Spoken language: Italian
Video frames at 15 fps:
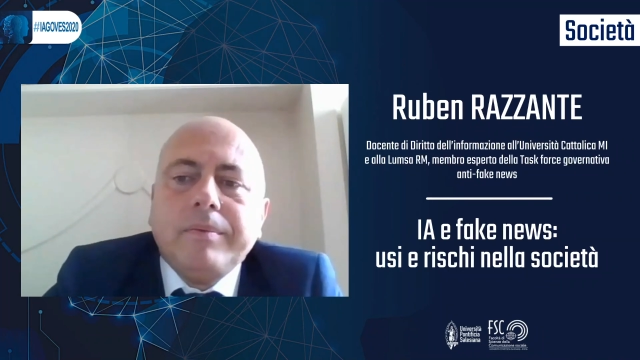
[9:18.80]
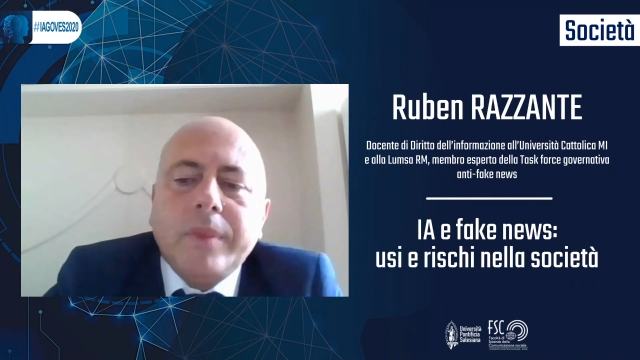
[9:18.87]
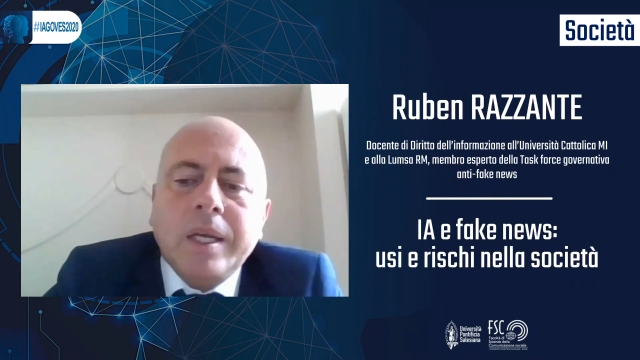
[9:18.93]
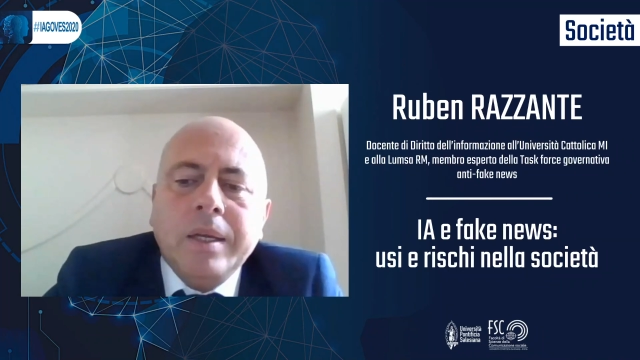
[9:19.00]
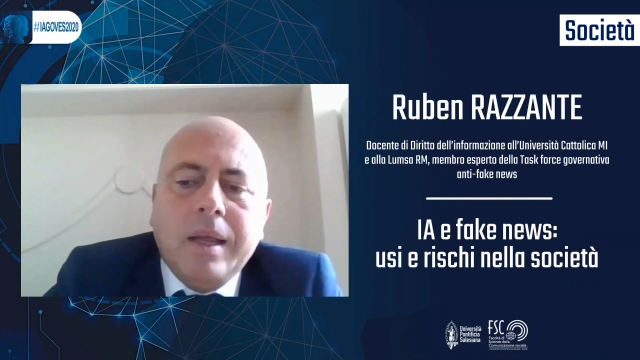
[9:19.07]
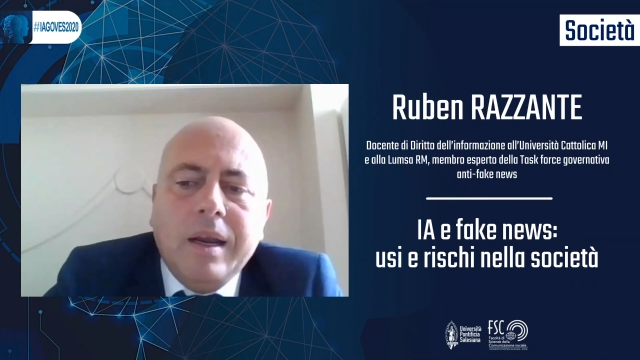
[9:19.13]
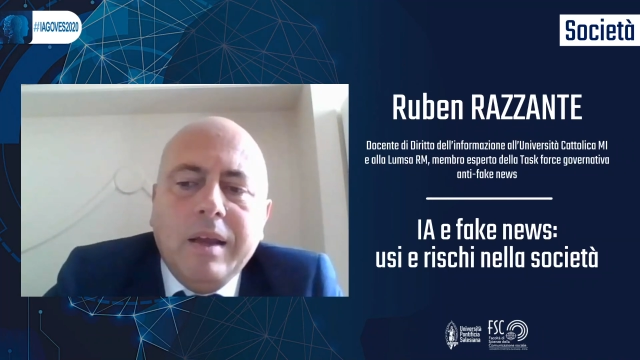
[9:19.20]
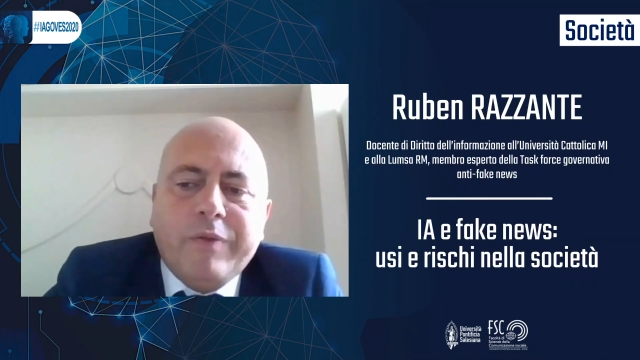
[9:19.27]

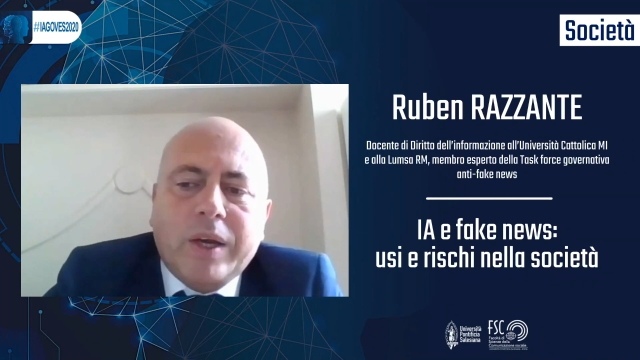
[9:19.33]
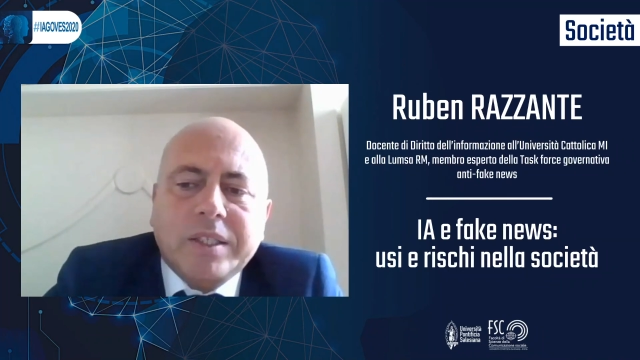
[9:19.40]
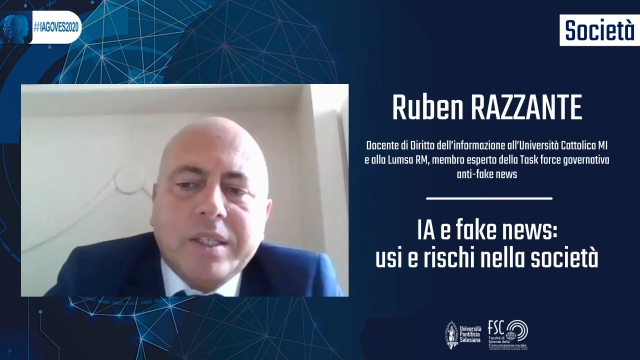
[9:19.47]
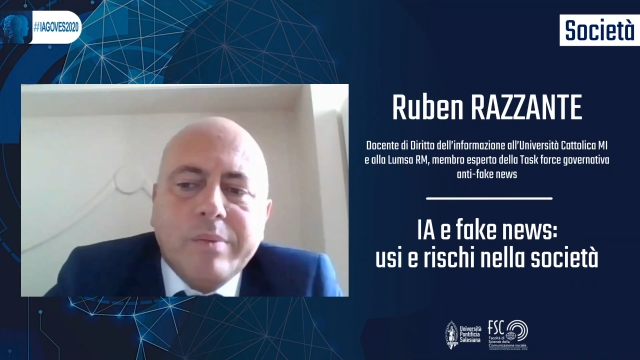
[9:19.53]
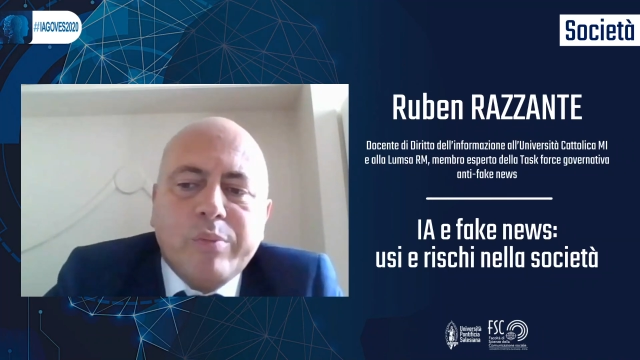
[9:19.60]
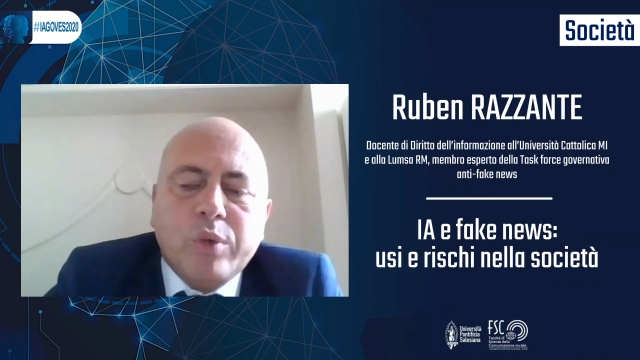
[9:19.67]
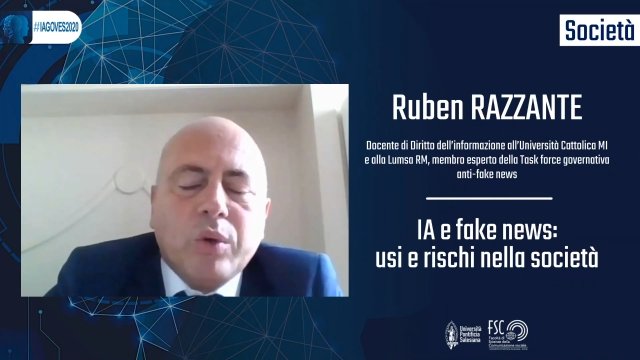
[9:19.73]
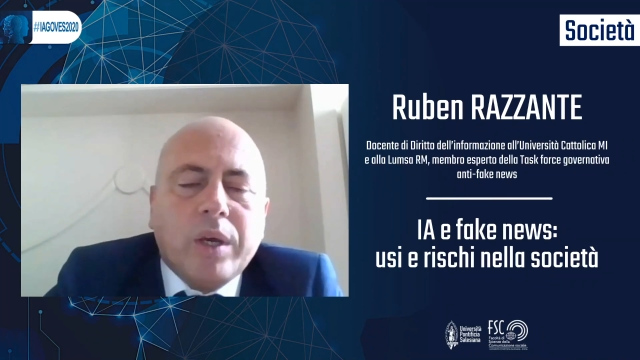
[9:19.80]
nelle
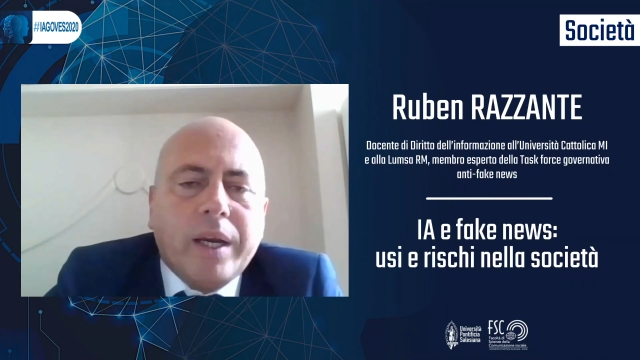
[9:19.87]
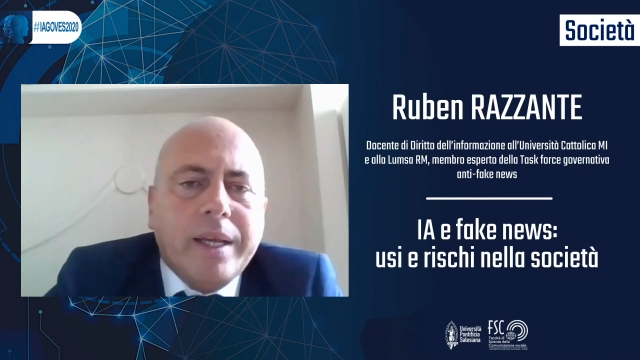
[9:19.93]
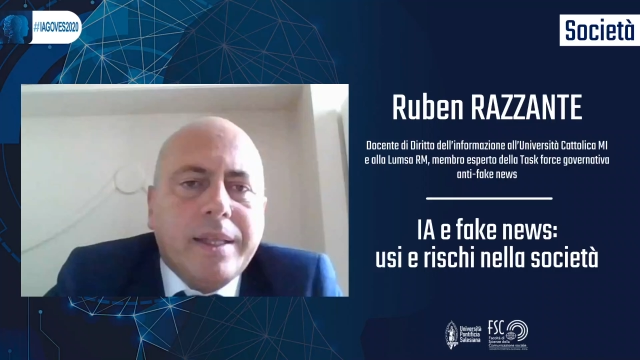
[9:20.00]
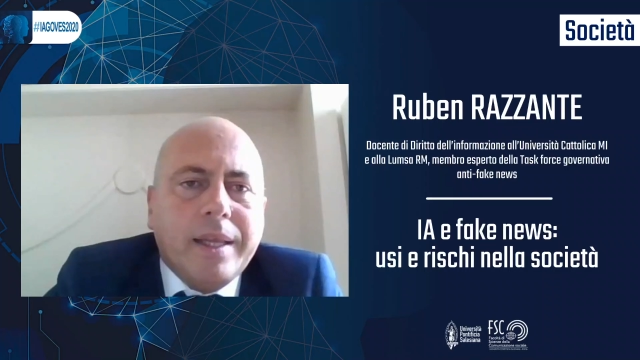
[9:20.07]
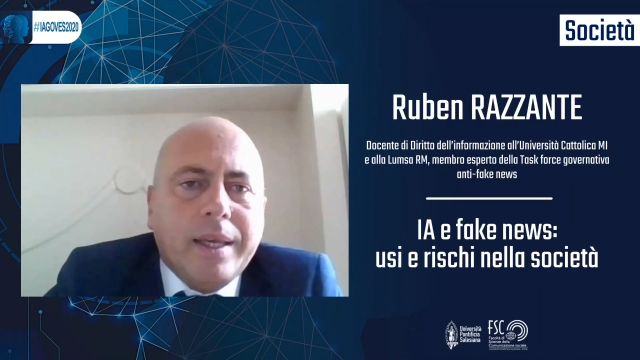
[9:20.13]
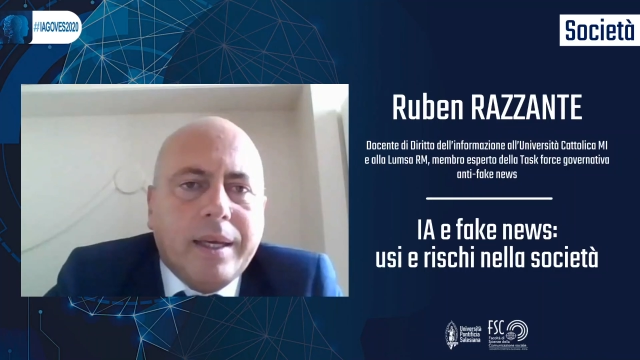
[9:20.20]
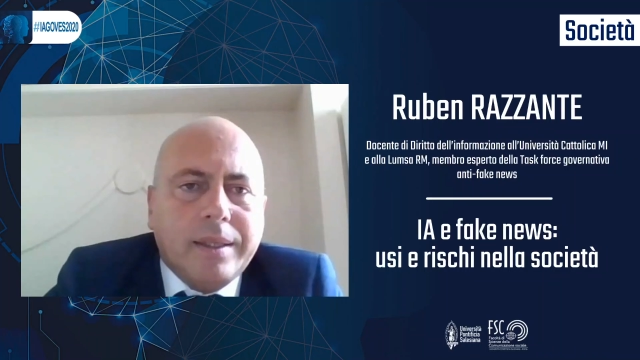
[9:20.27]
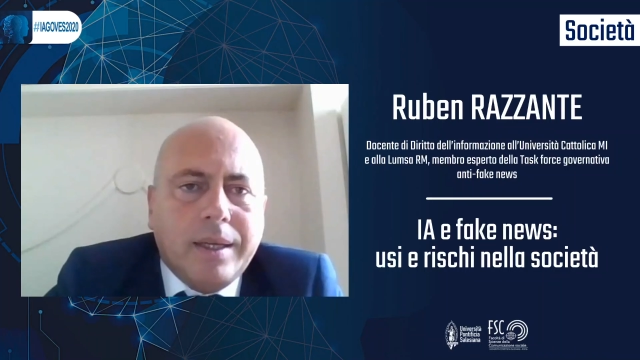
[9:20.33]
fasi più
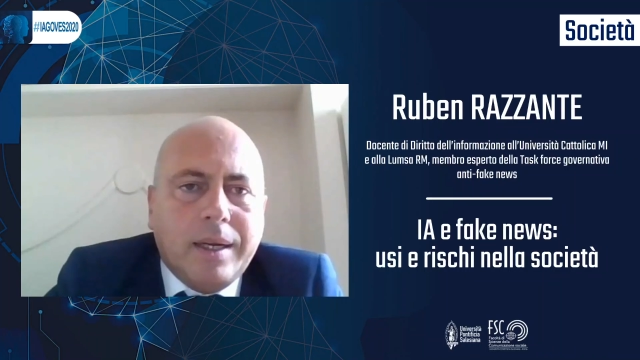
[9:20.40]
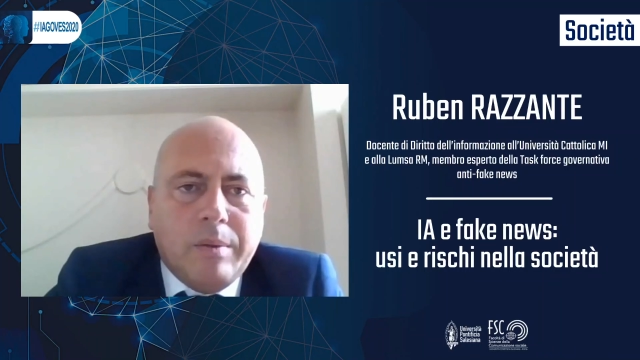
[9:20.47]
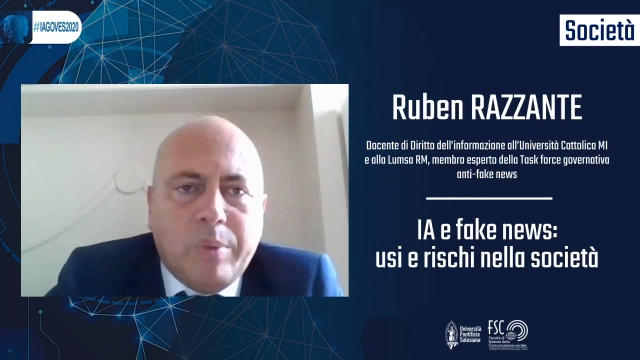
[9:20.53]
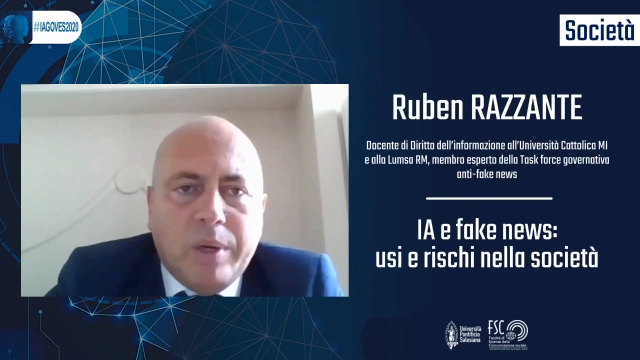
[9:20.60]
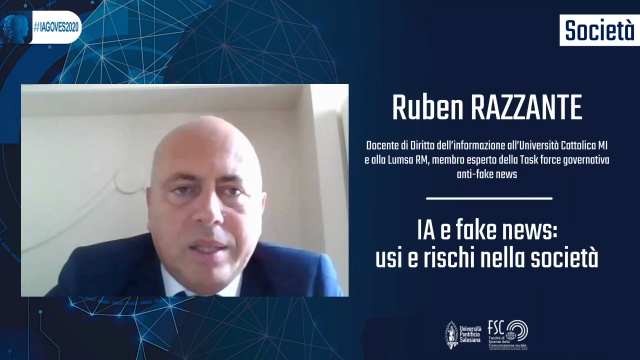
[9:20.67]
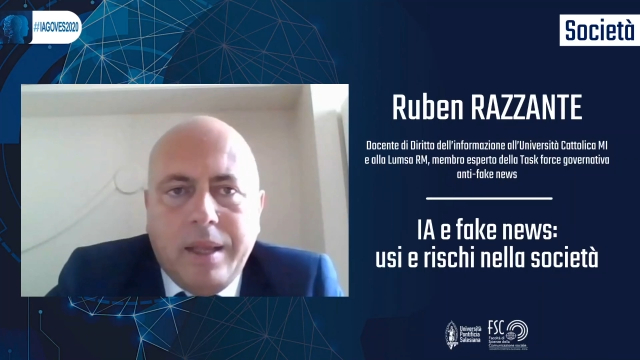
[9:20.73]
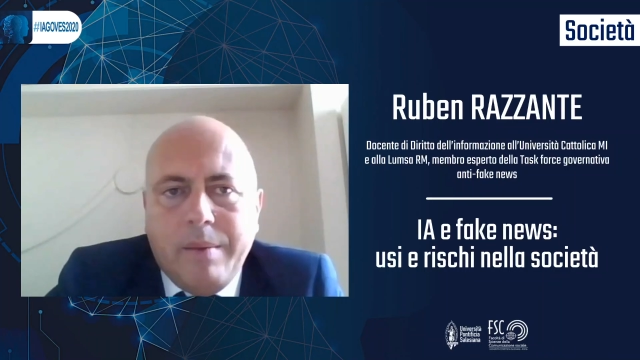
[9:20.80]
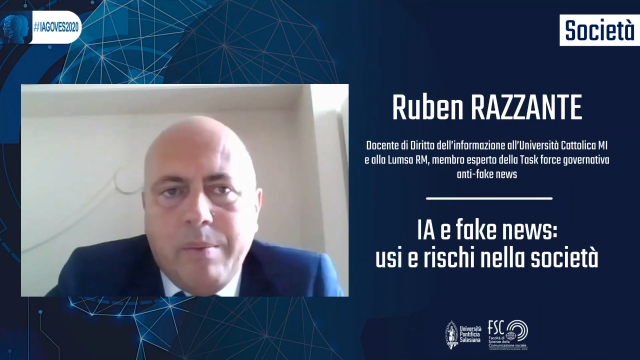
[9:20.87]
critiche della
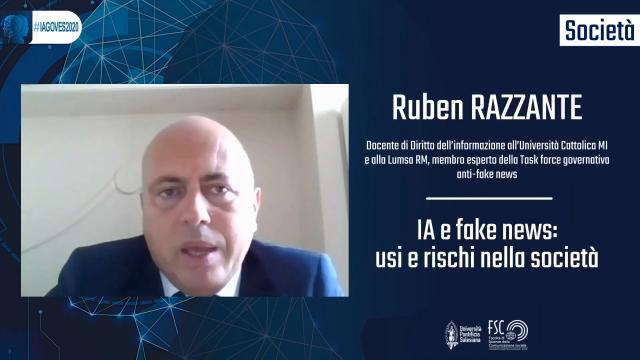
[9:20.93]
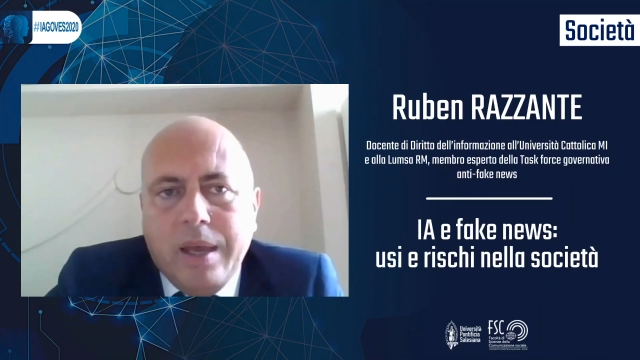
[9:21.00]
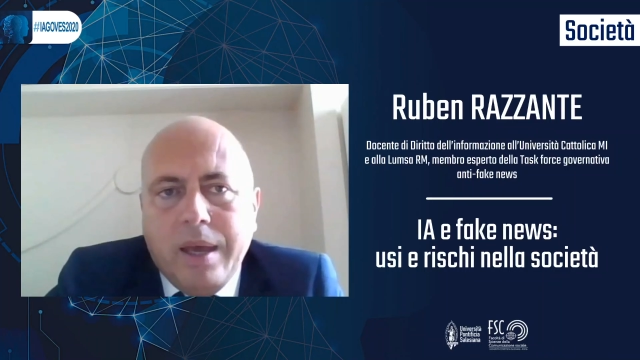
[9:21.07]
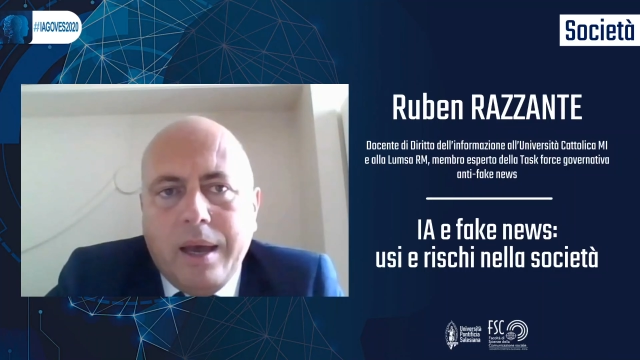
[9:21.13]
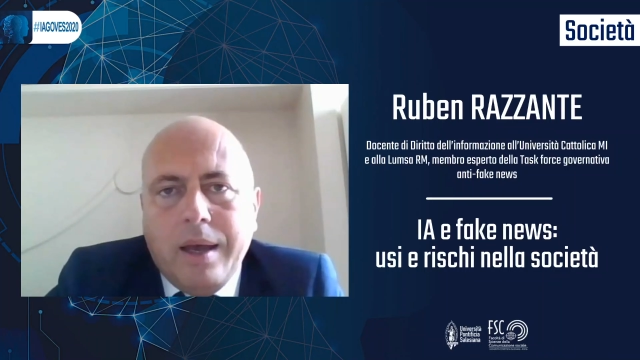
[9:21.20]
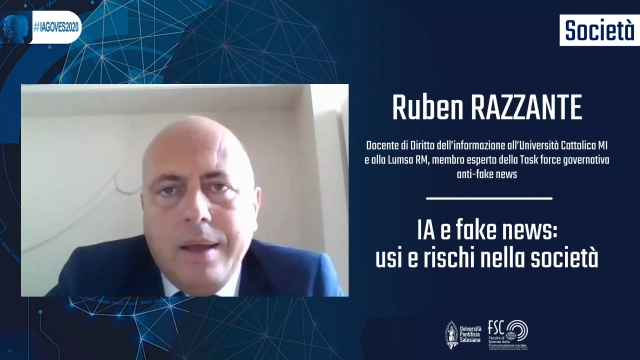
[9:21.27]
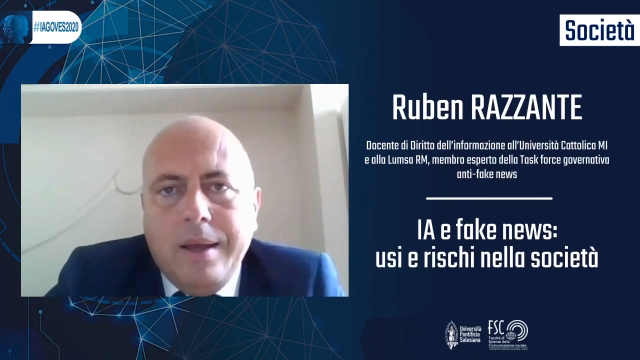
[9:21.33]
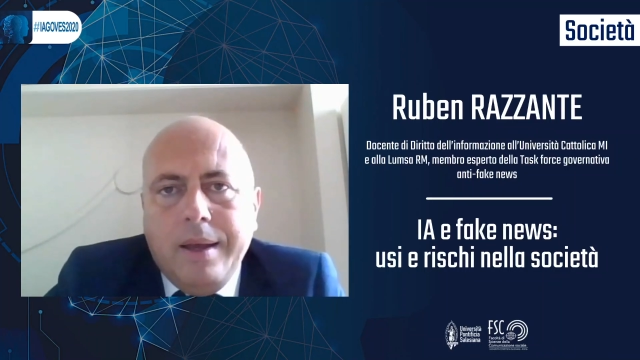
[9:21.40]
pandemia,